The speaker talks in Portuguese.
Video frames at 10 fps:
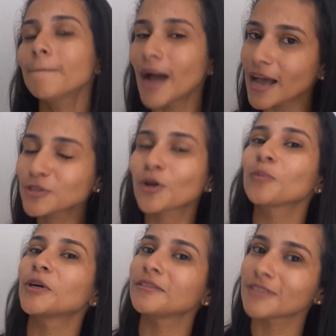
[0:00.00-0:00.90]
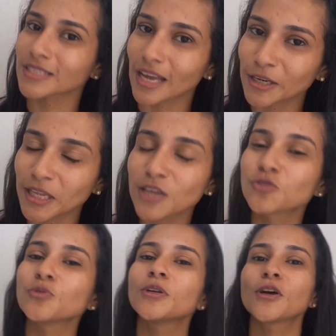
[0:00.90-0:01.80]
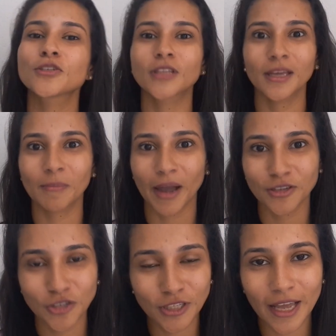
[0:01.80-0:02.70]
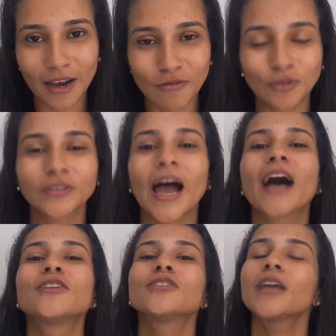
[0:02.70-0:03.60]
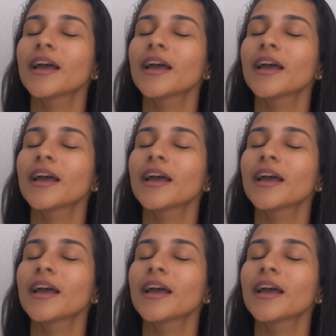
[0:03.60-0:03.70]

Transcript: mas como aniversário é da Júlia, eu acho que tem que partir dela à vontade,